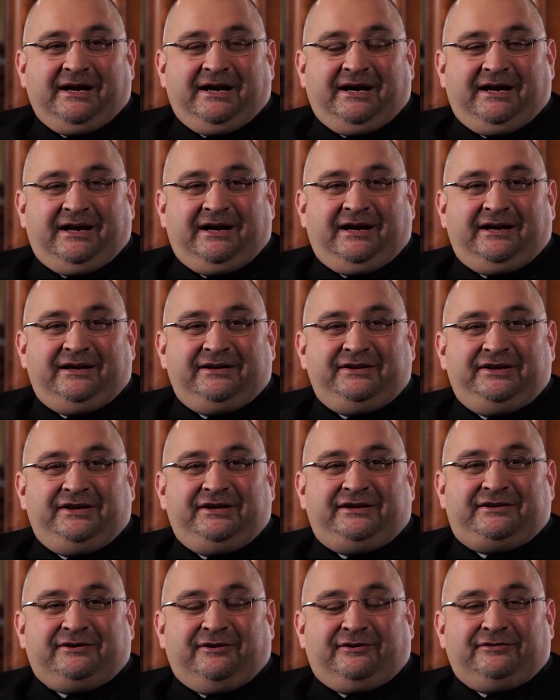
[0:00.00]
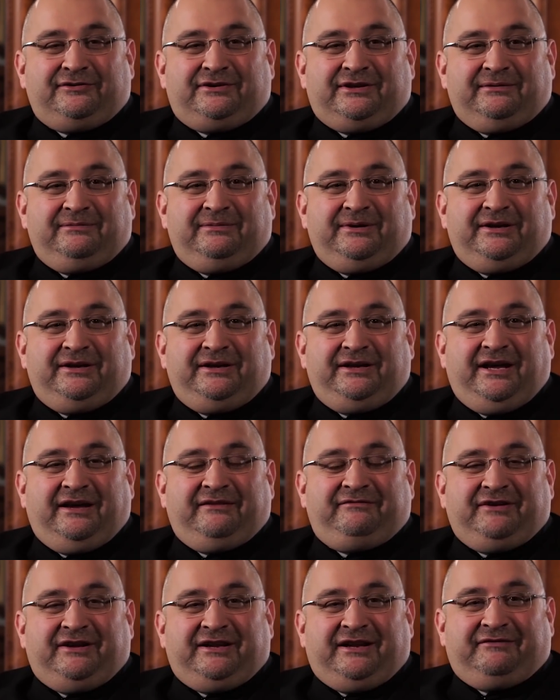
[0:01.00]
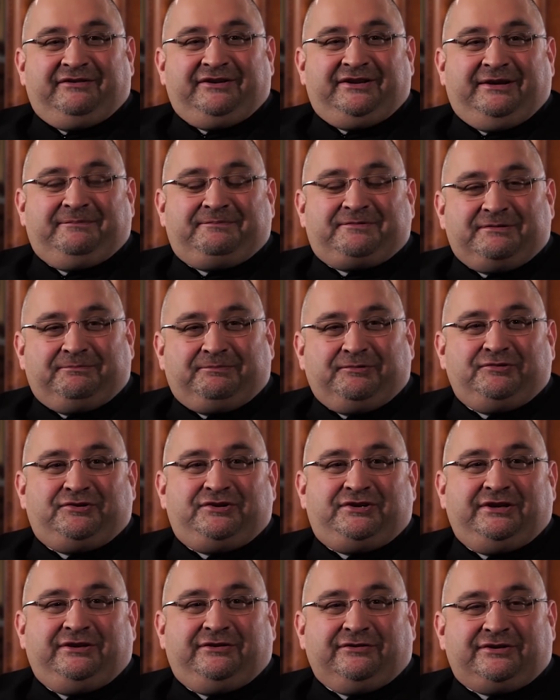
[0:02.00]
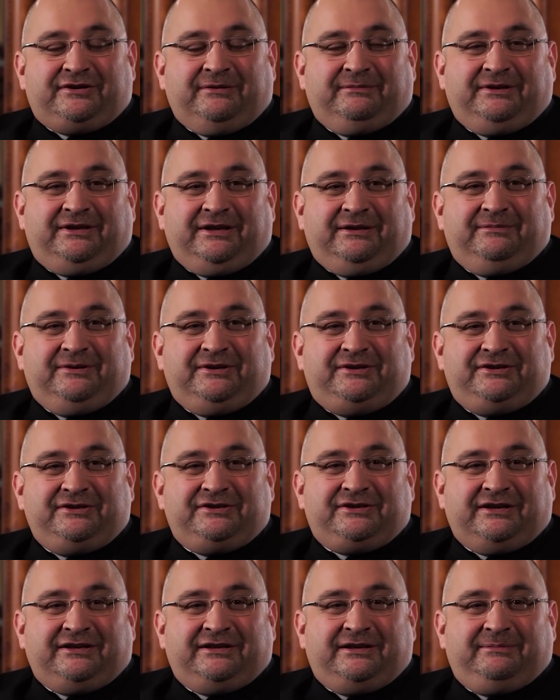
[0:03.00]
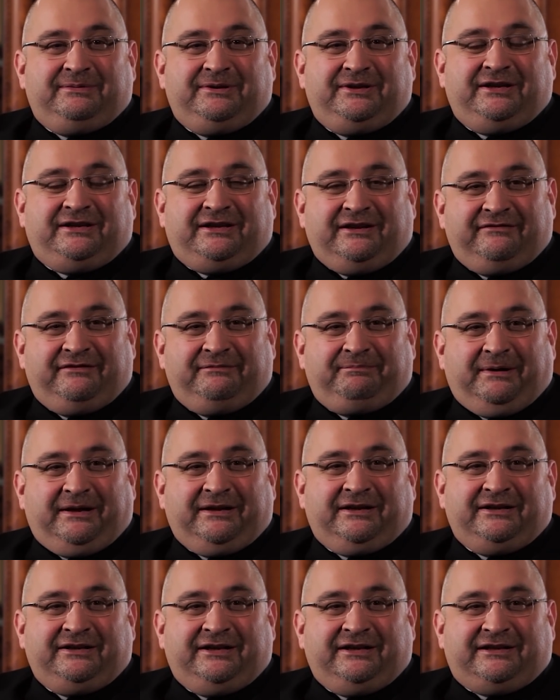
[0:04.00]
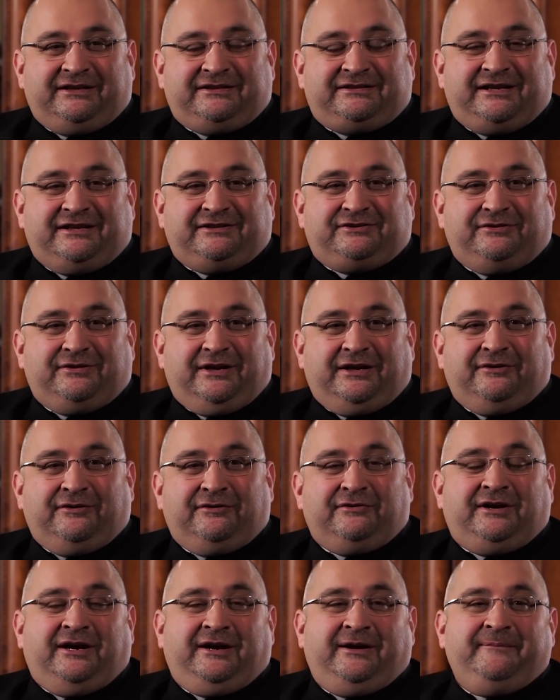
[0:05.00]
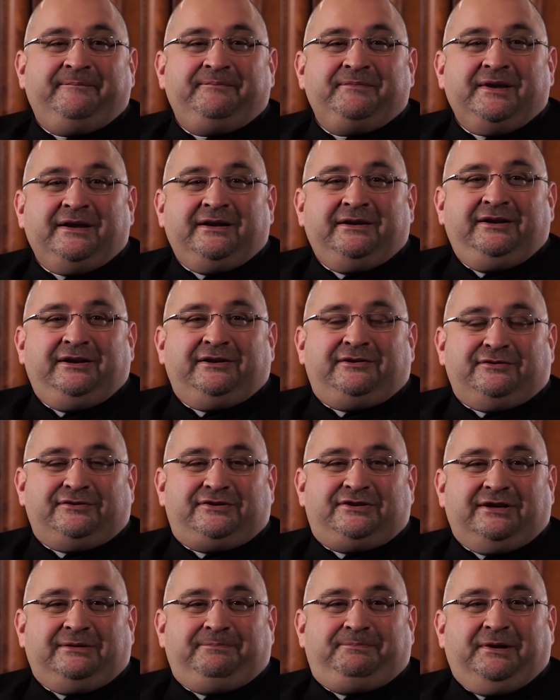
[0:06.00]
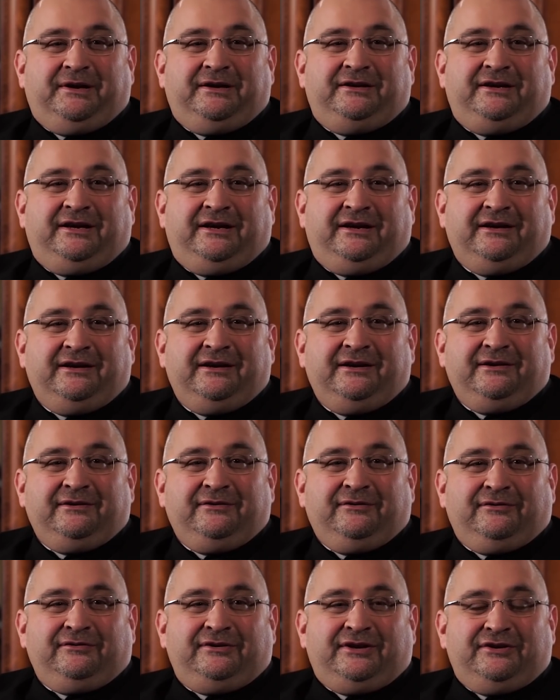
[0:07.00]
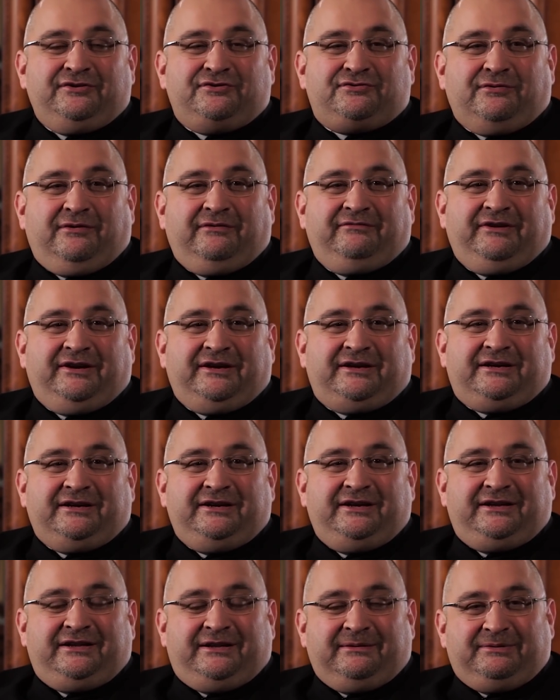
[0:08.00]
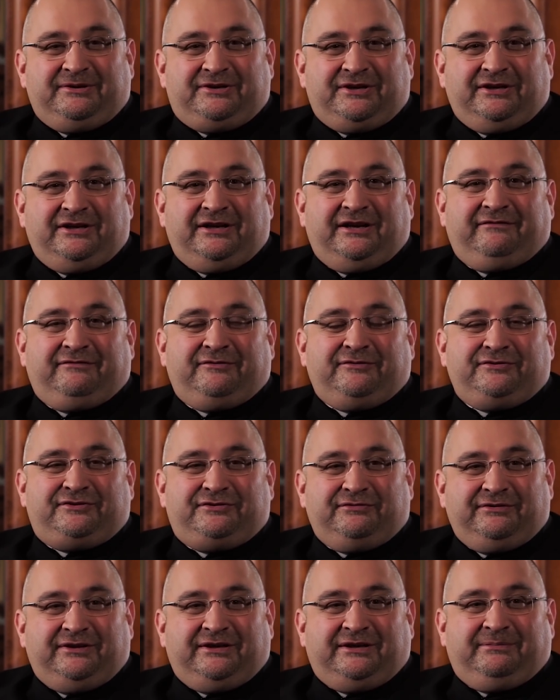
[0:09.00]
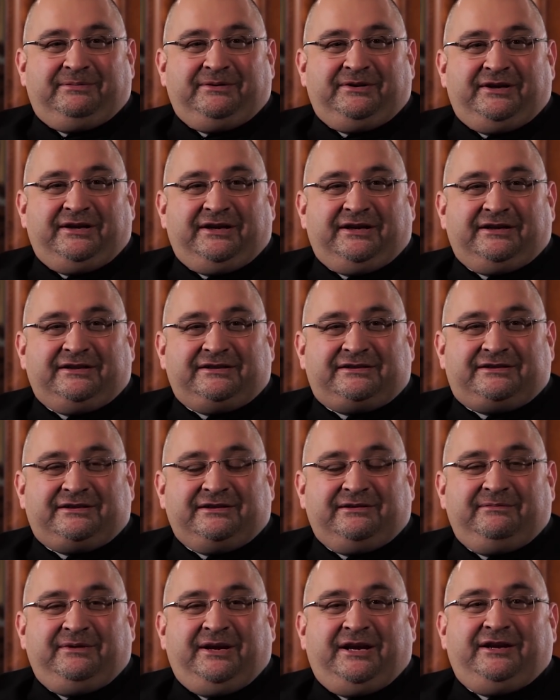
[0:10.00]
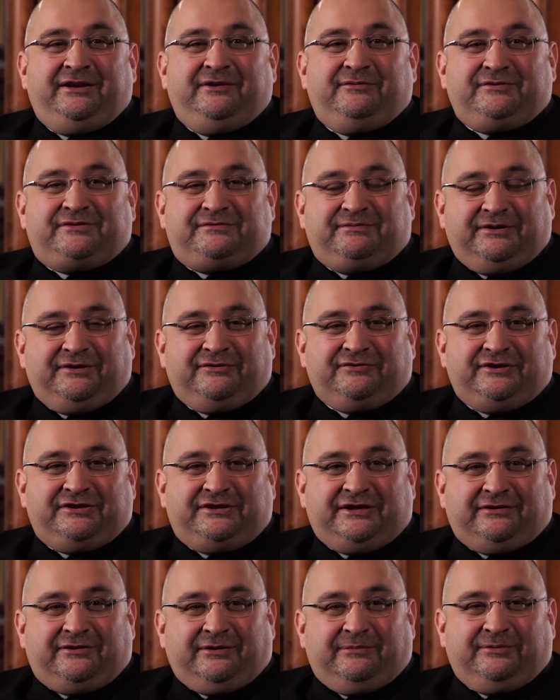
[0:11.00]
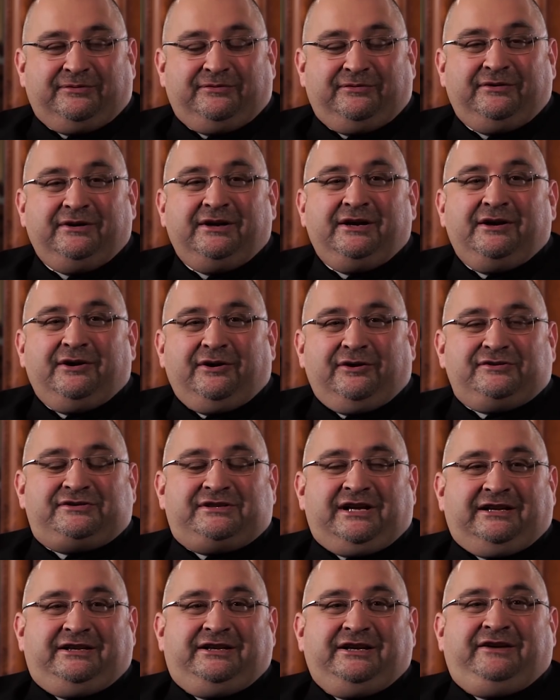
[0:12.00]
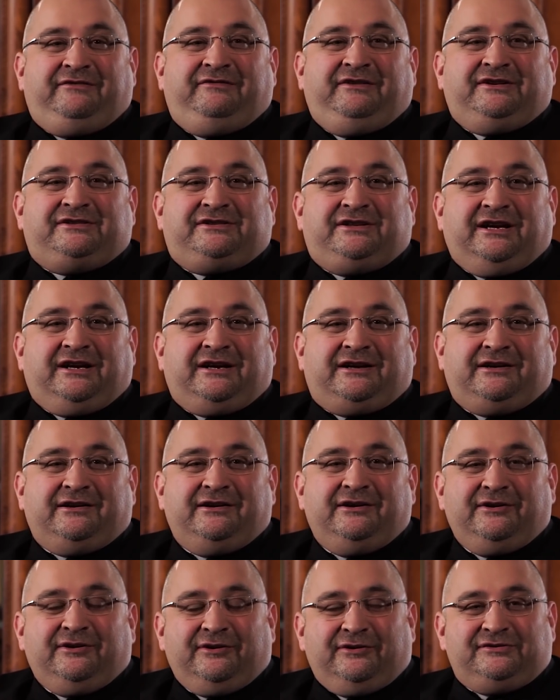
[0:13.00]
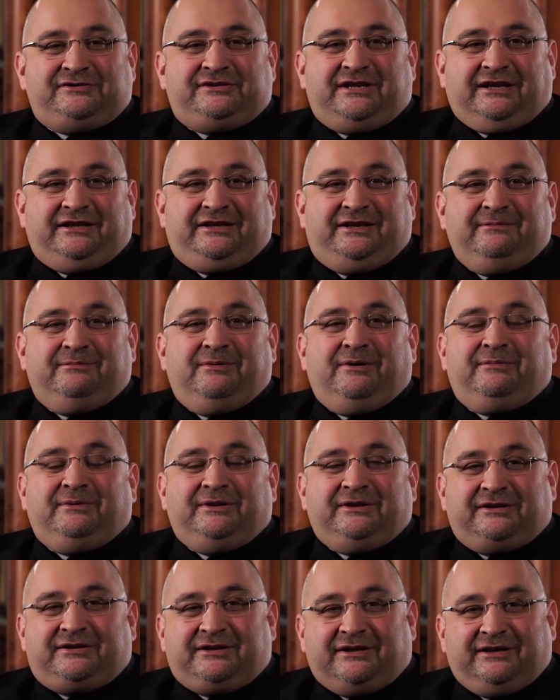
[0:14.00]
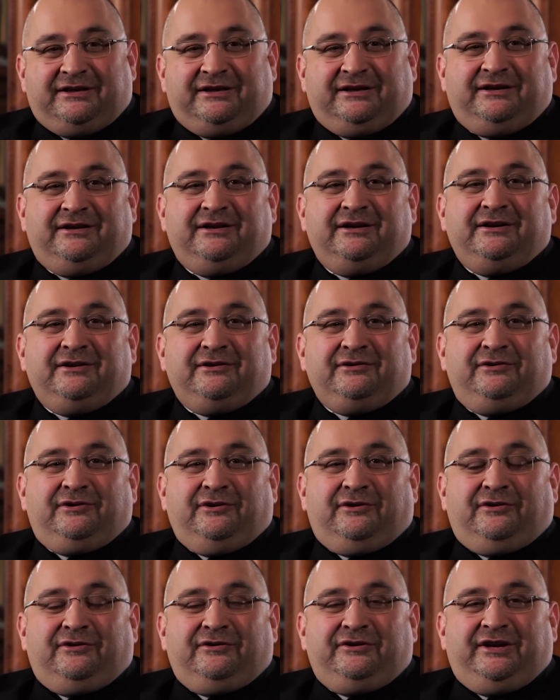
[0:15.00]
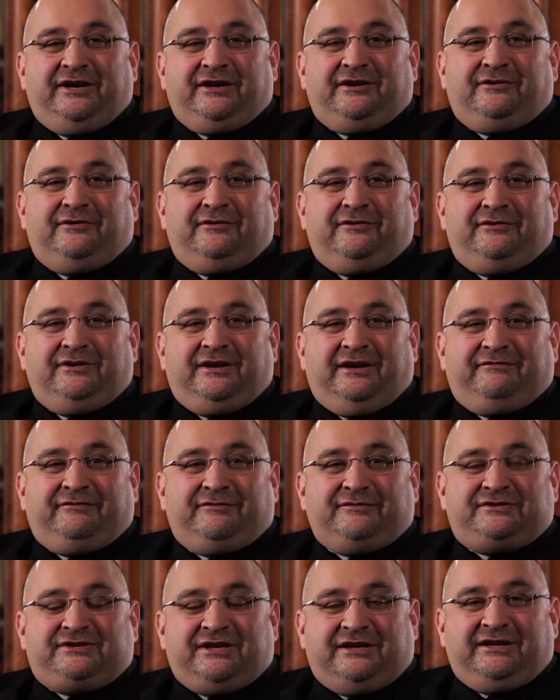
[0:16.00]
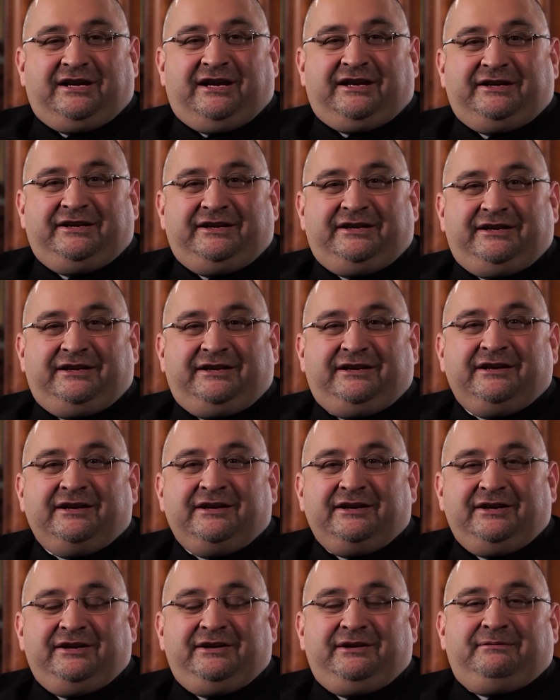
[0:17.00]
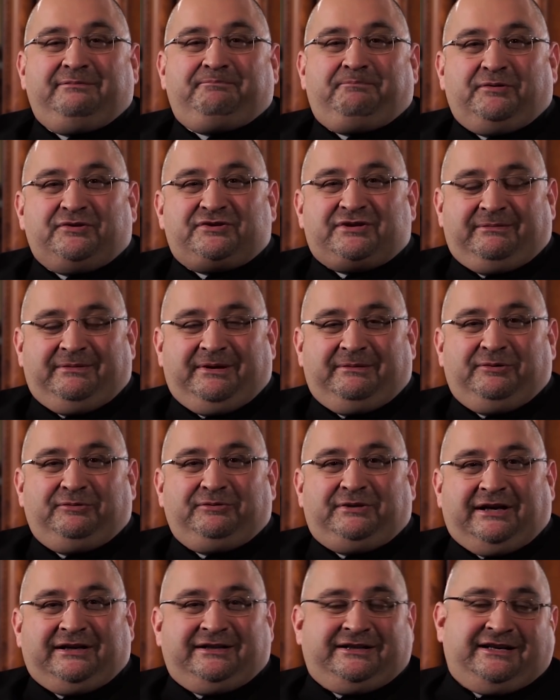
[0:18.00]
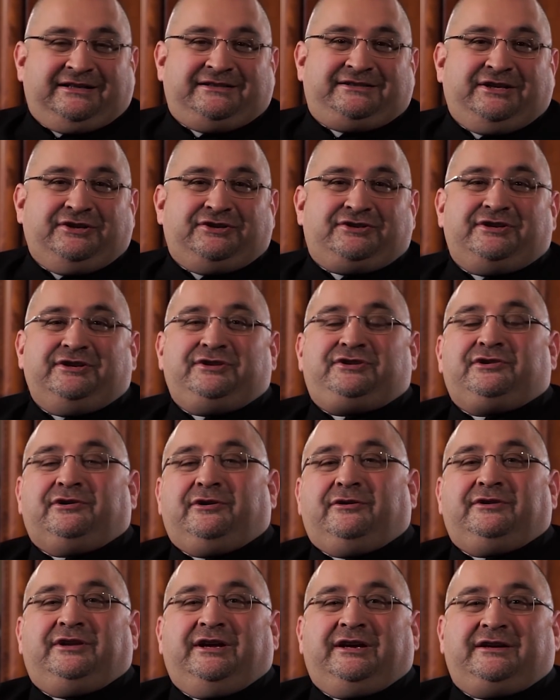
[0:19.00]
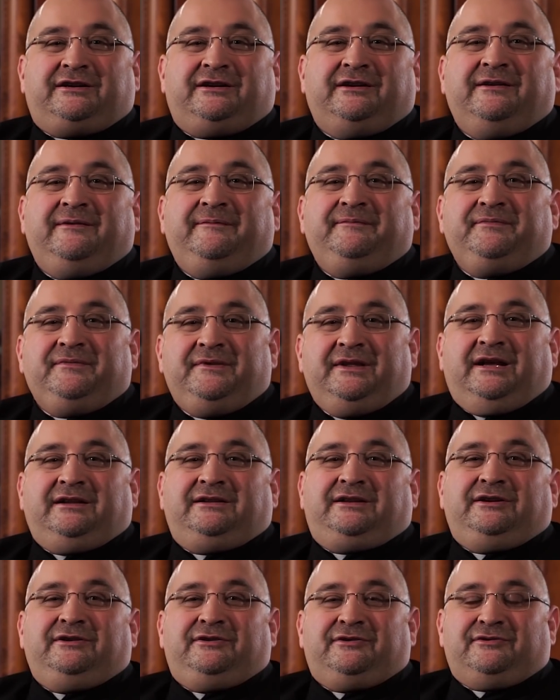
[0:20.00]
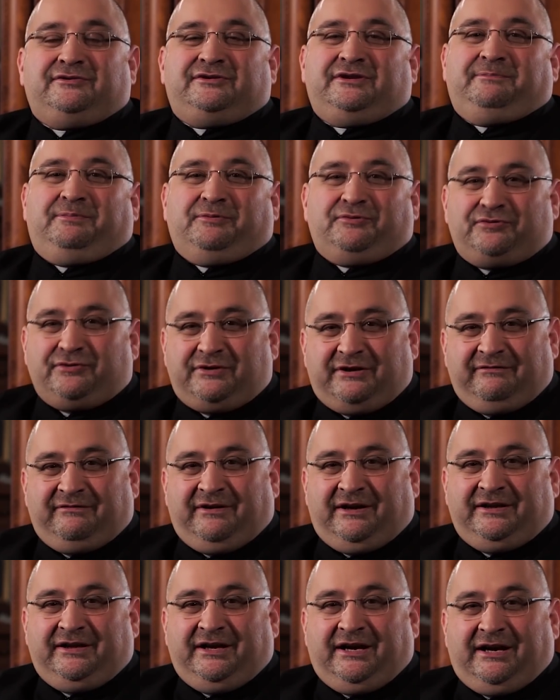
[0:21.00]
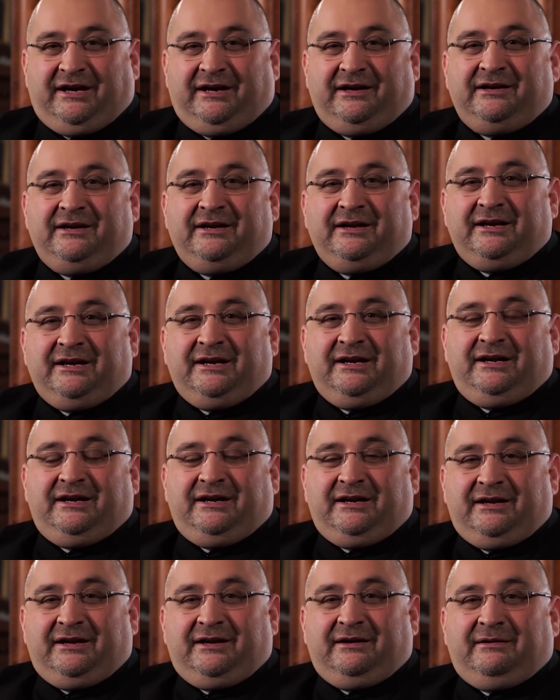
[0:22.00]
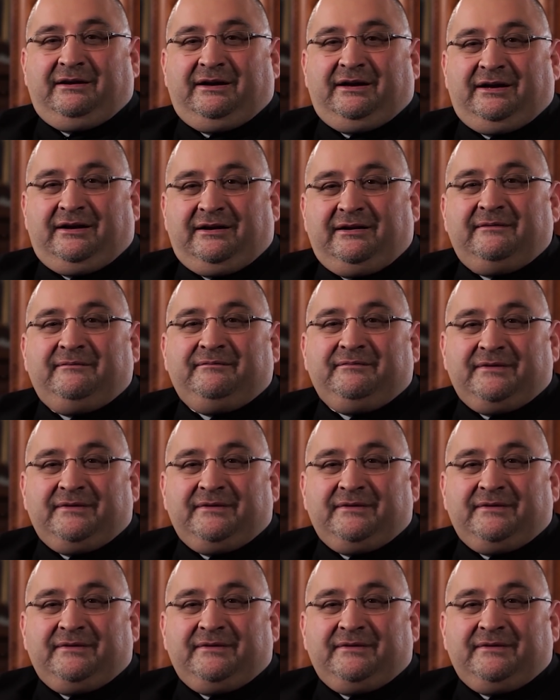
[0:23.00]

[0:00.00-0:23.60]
A nikt o tym nie wie, nawet nie przypuści do siebie tej myśli, że gdyby nie ten wypadek, nie ta stracona noga, nie to cierpienie, no ten człowiek nigdy by się nie nawrócił, nigdy by nie zmienił swojego życia. To był ostatni gwizdek, ostatni moment y, do jego nawrócenia i, i, i potrzebny był tak drastyczny środek, na tej drodze poszukiwania e, e,